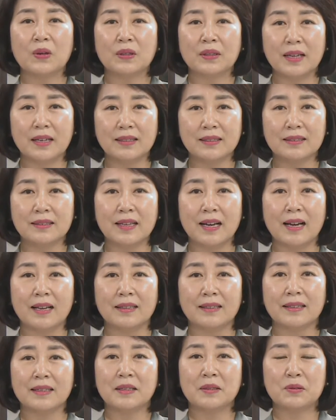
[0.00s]
따뜻한
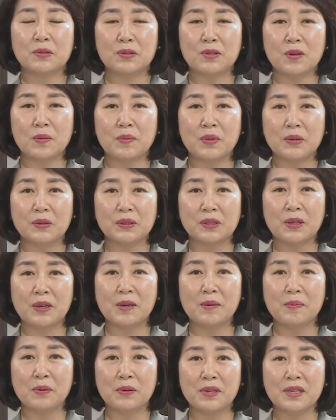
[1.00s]
추석
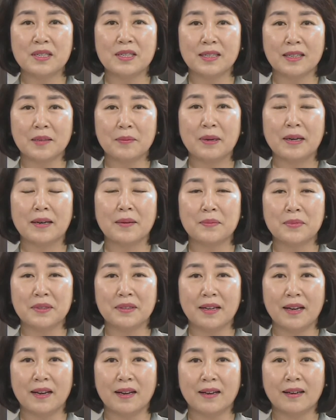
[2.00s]
명절 보내시기
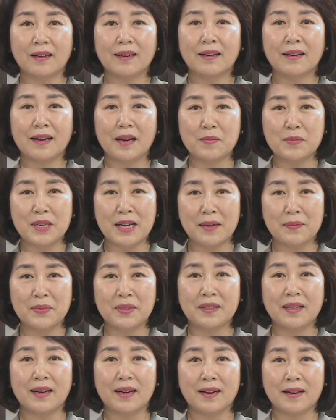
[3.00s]
바랍니다.
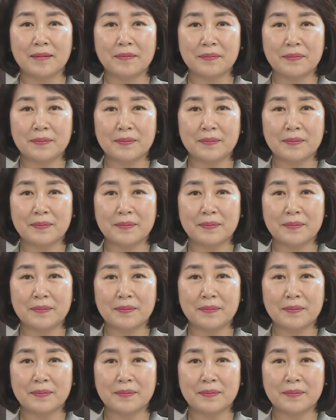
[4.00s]
감사합니다.